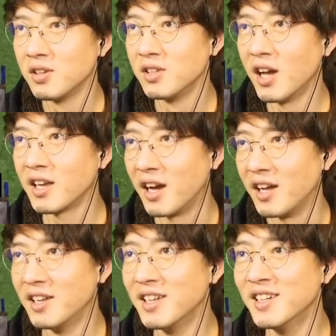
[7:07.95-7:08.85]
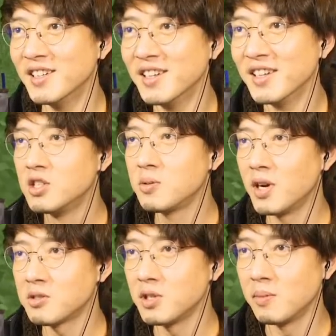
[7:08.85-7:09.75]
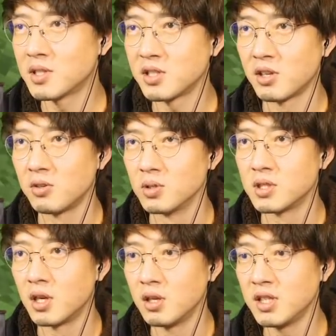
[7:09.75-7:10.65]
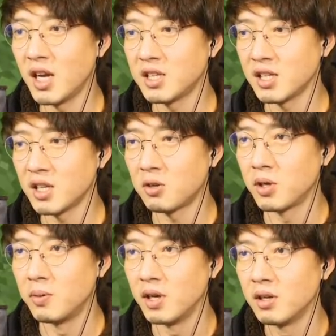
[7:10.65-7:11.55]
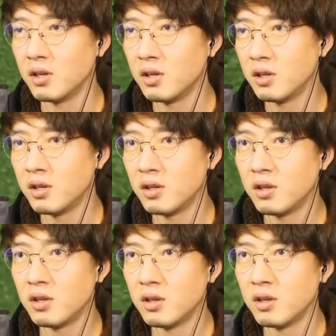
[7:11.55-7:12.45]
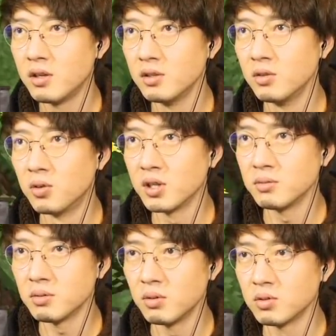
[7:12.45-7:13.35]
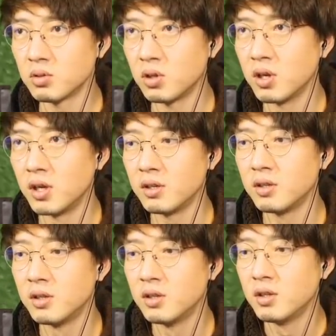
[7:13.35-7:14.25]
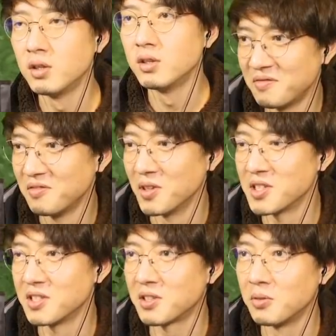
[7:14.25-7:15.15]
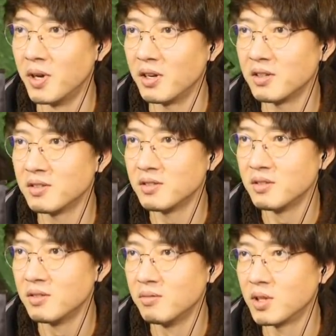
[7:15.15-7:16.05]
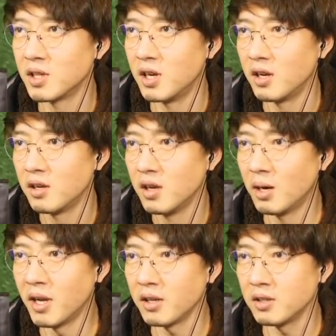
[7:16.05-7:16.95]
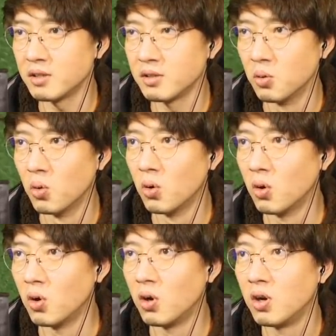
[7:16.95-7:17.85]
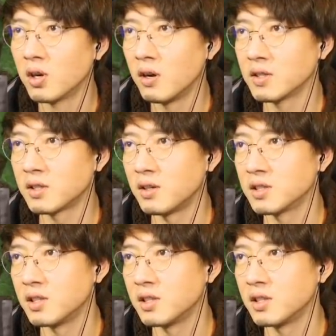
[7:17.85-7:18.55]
ないか。一番初めに名前つけたんだ、おじさん。いた、ごめん。うん、俺、ちょっと、はい。忘れてた、ごめん。またね。危ない。おお、かわせた。